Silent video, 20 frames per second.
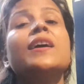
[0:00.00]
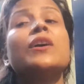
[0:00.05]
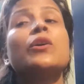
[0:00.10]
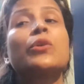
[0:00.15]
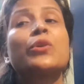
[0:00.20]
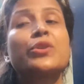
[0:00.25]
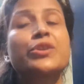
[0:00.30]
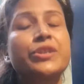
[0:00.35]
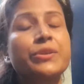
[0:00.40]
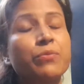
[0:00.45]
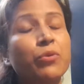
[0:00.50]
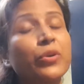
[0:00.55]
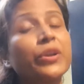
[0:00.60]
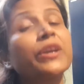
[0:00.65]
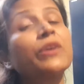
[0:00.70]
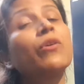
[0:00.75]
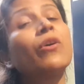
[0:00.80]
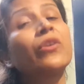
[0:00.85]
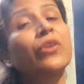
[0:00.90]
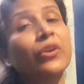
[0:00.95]
ওর জীবনী
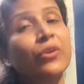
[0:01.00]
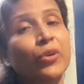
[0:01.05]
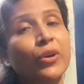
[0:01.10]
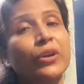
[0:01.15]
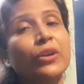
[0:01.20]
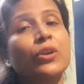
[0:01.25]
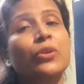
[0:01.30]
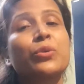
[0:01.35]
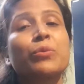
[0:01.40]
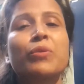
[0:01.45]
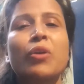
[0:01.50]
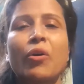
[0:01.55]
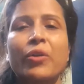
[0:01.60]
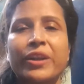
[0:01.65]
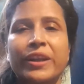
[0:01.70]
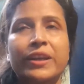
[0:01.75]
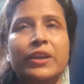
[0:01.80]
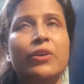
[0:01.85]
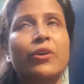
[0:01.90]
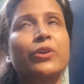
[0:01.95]
ঘটনাগুলো তোমরা
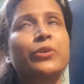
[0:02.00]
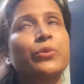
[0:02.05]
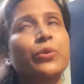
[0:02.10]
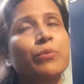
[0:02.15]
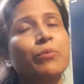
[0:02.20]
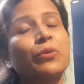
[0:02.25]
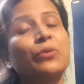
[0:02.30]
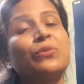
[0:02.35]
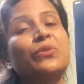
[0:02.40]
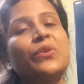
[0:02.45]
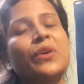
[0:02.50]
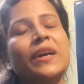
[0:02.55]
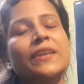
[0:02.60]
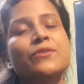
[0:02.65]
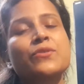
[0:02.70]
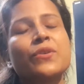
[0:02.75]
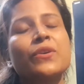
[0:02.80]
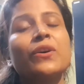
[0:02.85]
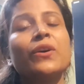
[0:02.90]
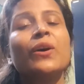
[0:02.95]
অনেকেই হয়তো ওর বন্ধু
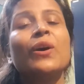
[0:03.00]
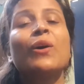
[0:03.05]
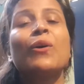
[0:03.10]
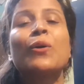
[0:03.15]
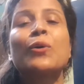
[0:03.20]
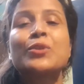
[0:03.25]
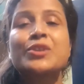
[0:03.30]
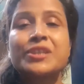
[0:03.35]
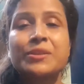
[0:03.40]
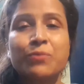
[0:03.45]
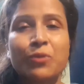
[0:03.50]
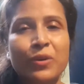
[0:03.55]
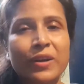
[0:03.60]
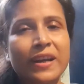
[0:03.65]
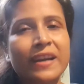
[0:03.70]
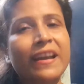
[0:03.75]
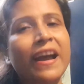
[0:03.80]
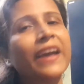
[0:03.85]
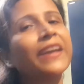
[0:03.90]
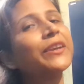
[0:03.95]
আছো ওর
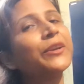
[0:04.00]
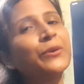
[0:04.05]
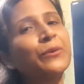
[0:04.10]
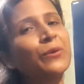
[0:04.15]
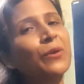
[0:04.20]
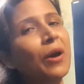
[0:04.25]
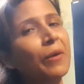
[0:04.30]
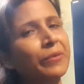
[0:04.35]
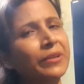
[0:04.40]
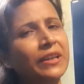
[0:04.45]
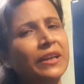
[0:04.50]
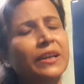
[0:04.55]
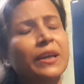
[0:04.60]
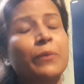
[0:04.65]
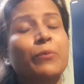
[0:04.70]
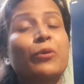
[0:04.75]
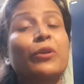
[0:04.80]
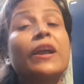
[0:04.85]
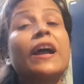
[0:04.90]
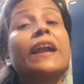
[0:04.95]
জীবনের কাহিনিগুলো আমাদেরকে
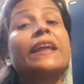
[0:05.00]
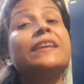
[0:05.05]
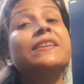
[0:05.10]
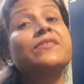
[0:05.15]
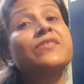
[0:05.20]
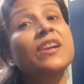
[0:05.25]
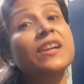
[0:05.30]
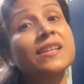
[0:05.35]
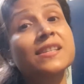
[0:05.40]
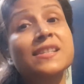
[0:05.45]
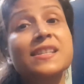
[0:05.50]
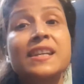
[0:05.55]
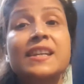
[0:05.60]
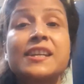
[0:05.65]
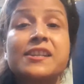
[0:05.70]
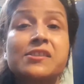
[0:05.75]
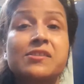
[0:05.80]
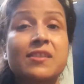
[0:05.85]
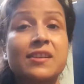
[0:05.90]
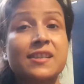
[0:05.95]
বলে আর ইন্টারেস্টিং
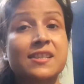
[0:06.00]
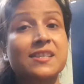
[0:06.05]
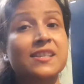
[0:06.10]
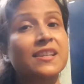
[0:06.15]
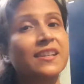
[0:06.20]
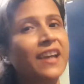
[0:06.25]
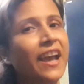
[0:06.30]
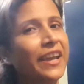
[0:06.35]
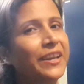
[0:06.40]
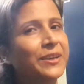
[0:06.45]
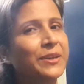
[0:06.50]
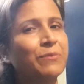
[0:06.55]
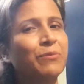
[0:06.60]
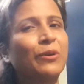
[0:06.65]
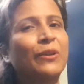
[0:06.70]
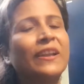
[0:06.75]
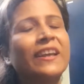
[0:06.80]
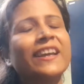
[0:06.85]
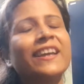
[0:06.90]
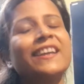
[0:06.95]
ইন্টারেস্টিং কাহিনি
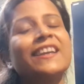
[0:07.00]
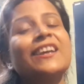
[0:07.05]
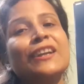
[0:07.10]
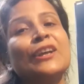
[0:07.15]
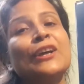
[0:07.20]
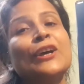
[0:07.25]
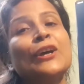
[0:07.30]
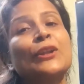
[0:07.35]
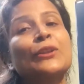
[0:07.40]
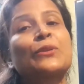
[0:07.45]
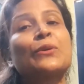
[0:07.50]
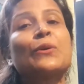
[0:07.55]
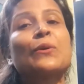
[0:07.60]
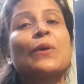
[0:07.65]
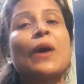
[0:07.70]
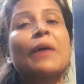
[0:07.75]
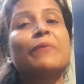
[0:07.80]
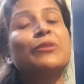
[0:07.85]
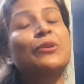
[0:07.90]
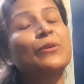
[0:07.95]
বলে তো
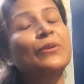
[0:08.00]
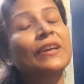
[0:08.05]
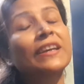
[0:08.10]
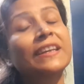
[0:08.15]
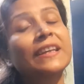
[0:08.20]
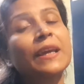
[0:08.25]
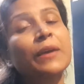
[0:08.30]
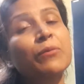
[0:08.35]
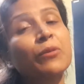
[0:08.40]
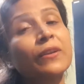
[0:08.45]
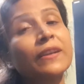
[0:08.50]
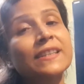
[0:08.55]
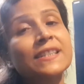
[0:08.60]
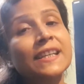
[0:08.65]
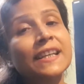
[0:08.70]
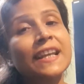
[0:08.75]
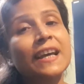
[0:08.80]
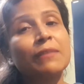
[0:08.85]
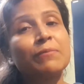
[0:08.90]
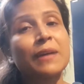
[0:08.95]
আমি ওকে গিয়ে
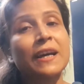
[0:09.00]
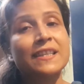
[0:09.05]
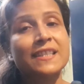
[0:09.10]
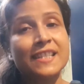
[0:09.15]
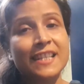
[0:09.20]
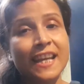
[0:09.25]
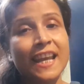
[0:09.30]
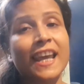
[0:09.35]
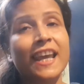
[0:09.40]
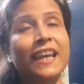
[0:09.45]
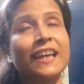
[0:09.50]
বলেছিলাম আজকে